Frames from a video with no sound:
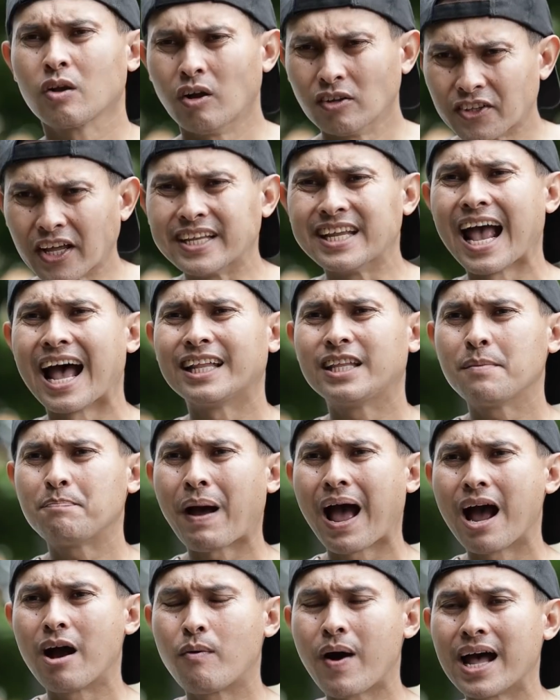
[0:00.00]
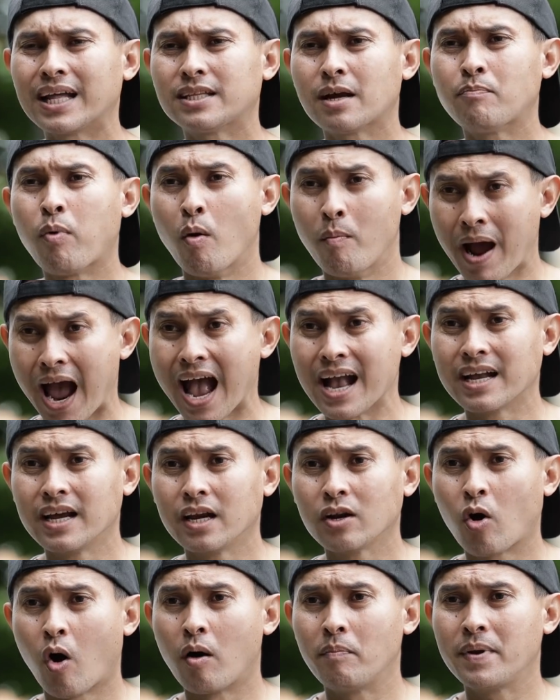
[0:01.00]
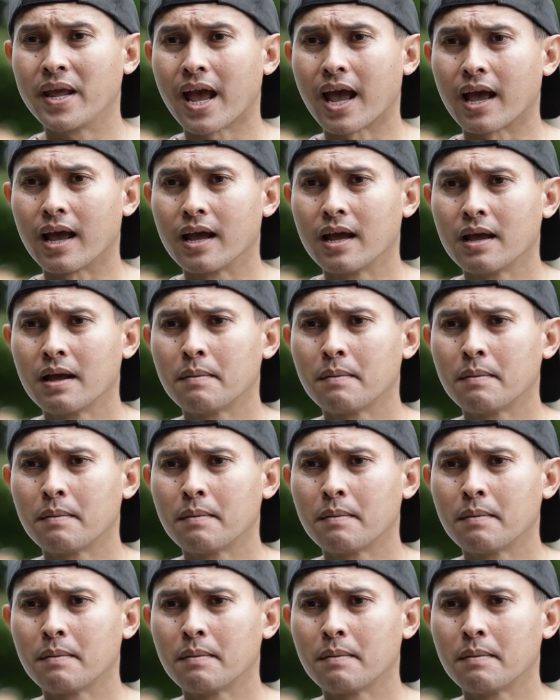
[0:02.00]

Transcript: ก็สัญญาที่ป้าว่าถ้าผมหาเงินครบเนี่ย